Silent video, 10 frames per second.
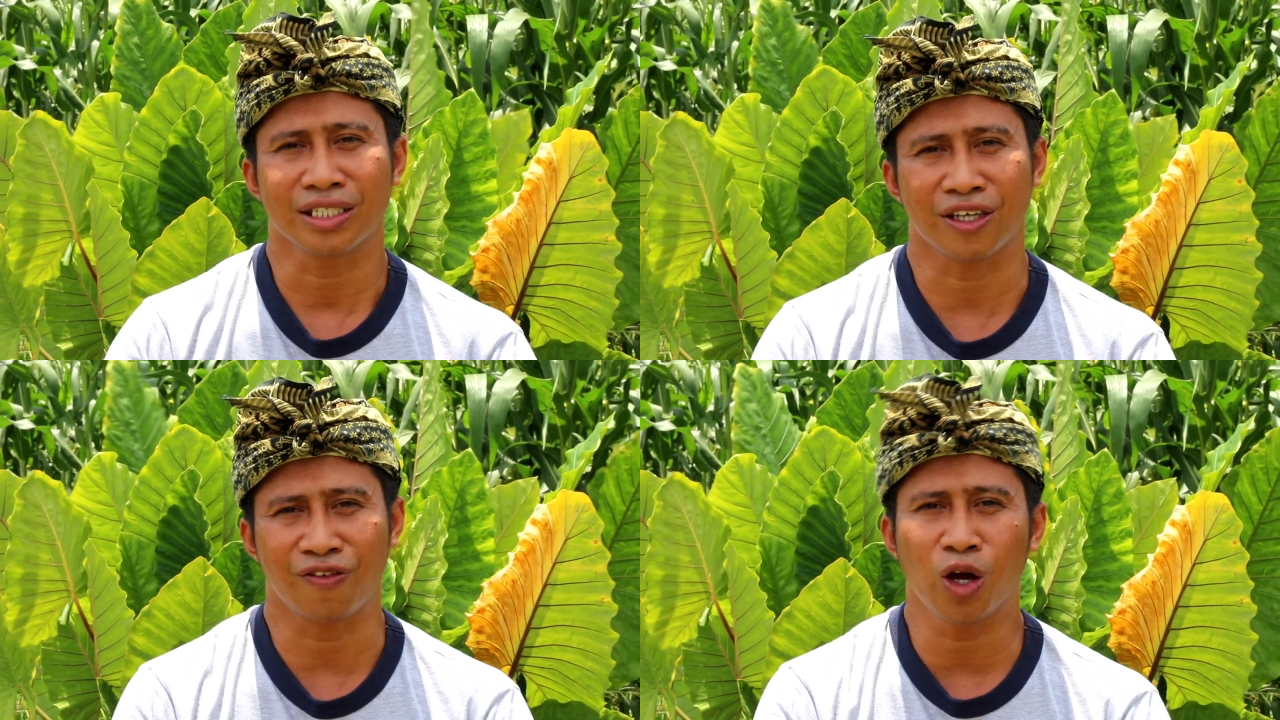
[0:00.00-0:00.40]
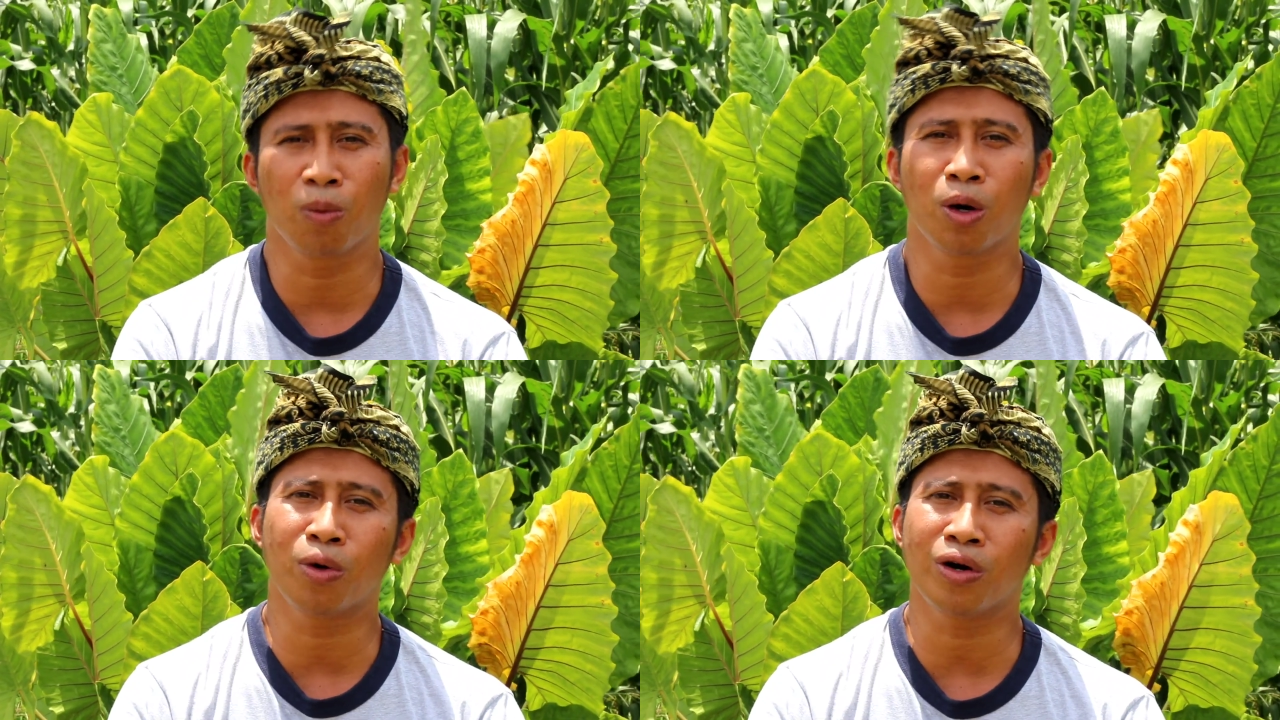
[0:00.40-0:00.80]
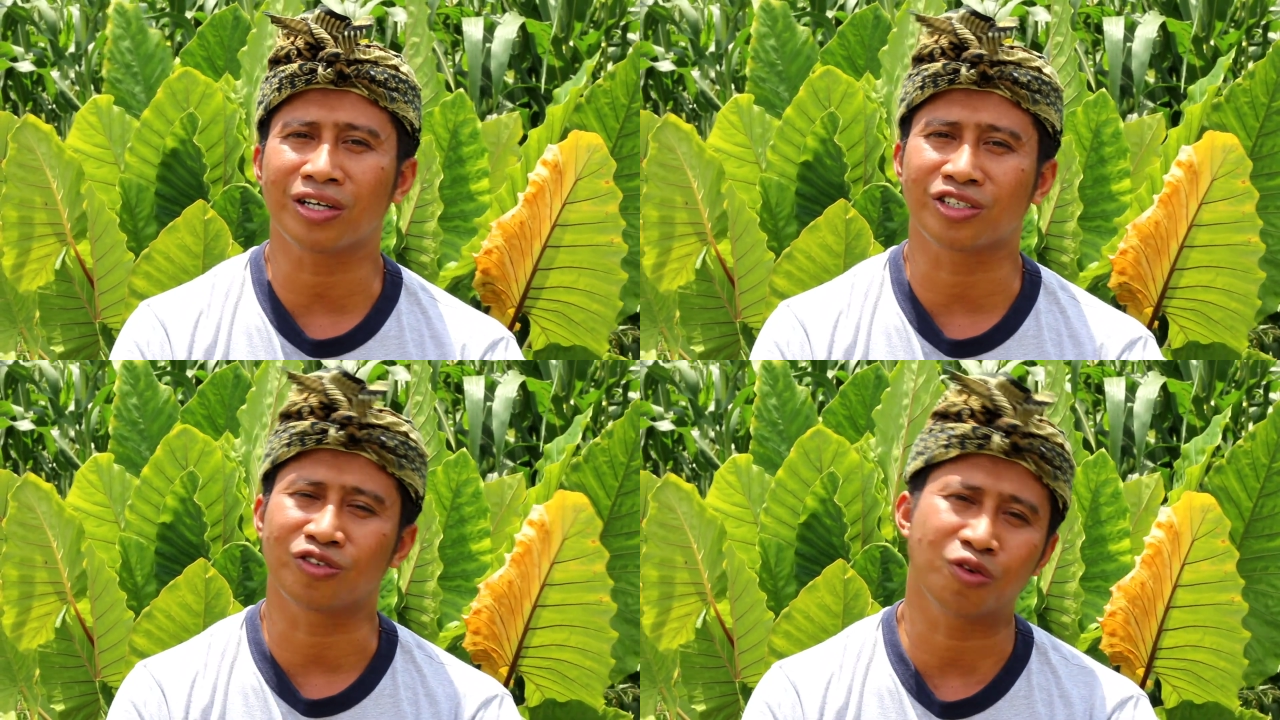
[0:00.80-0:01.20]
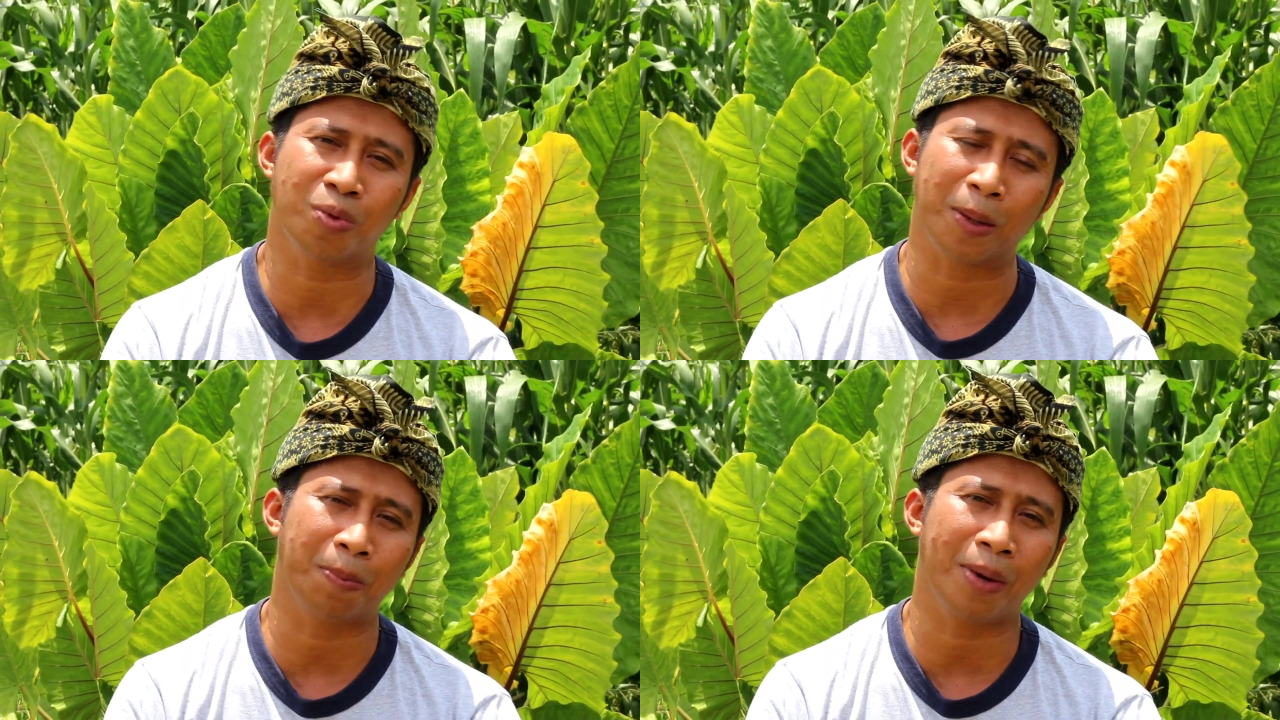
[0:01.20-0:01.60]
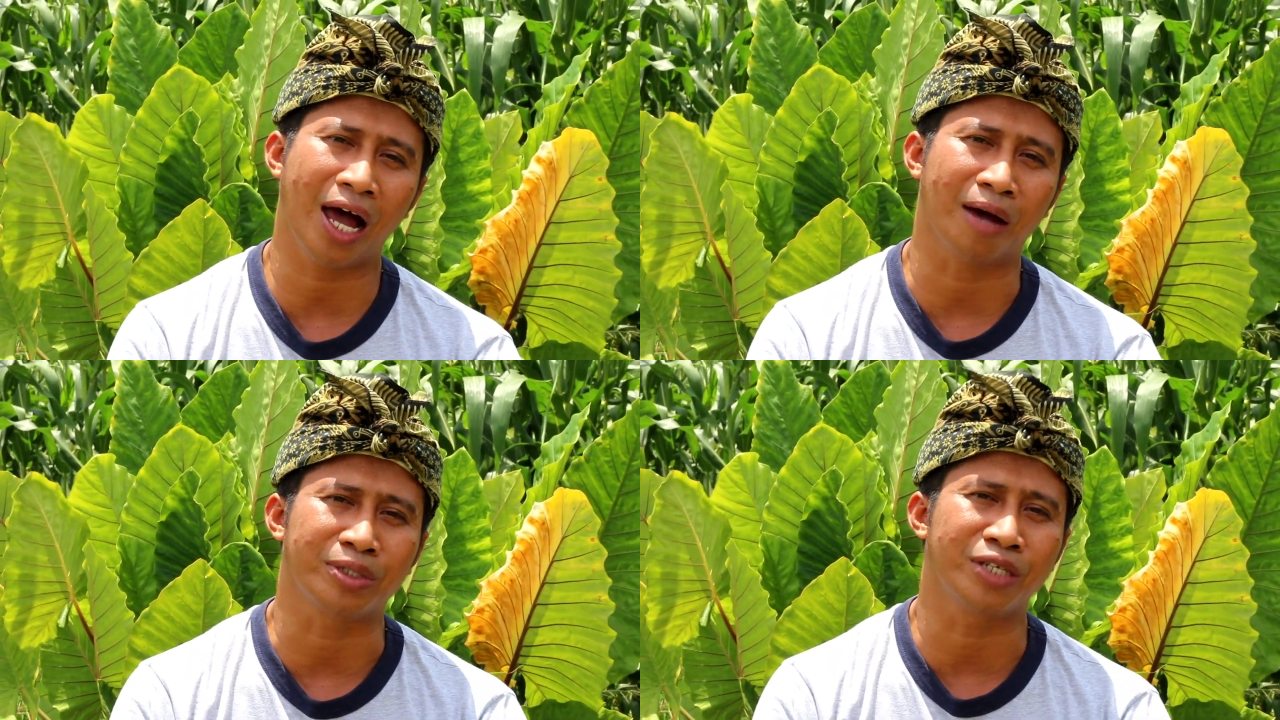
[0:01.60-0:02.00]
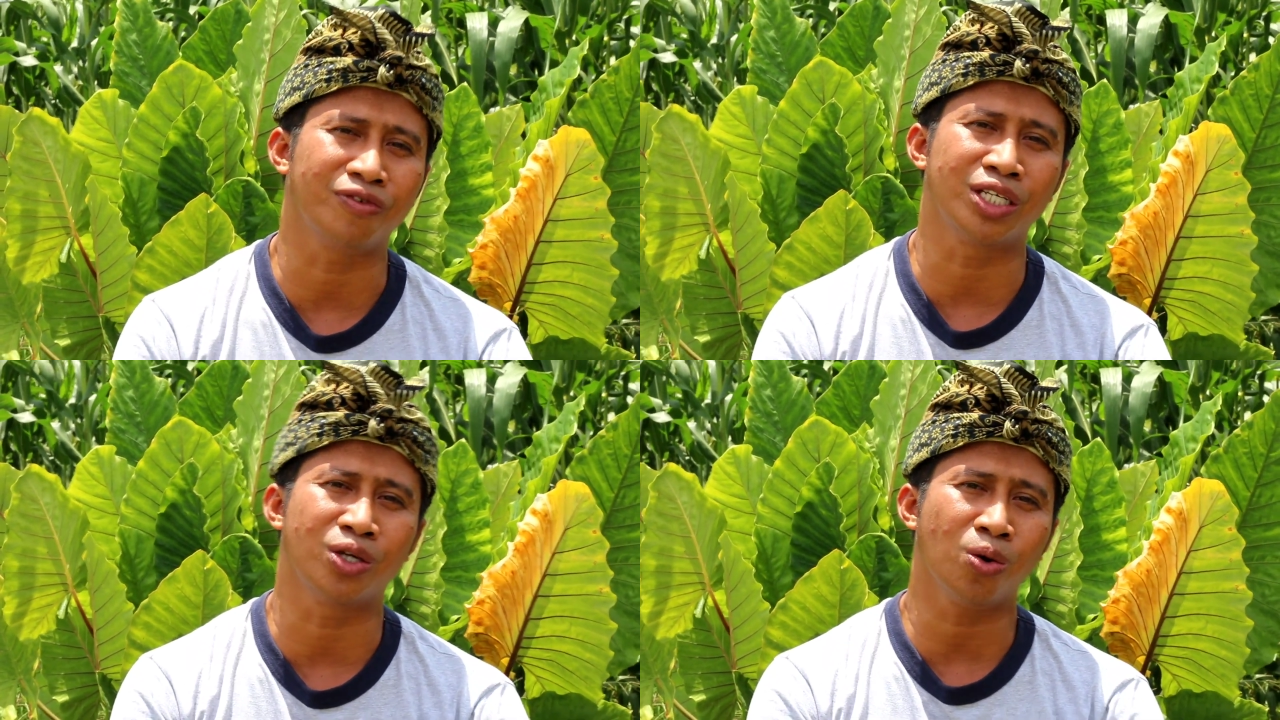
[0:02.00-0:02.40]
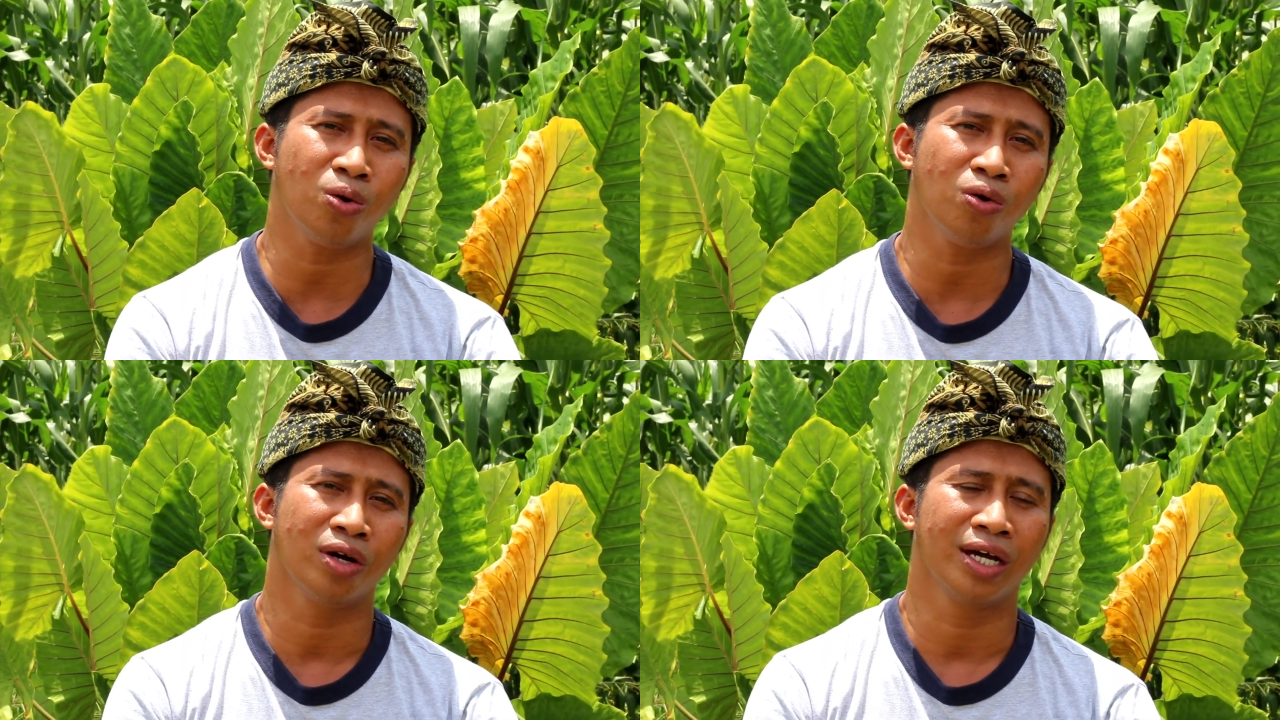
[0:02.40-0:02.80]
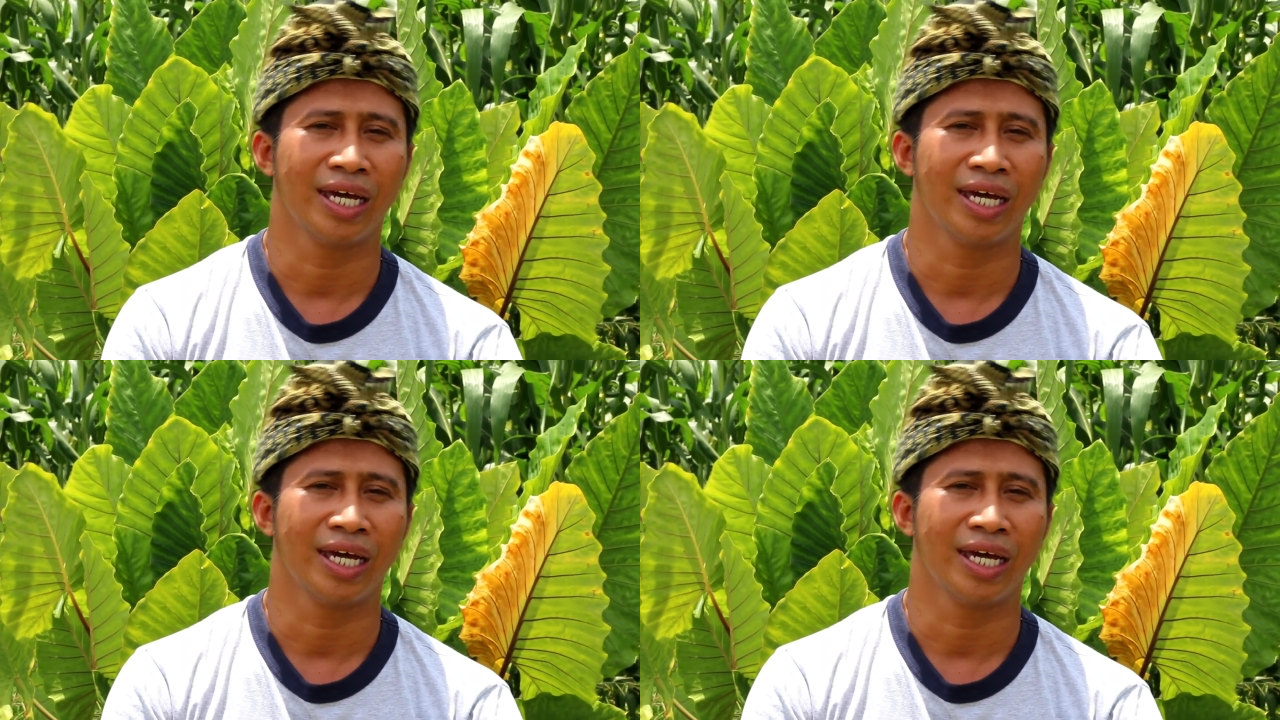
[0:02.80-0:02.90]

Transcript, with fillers: Ça fait un moment que je ne vous fais pas un petit vidéo.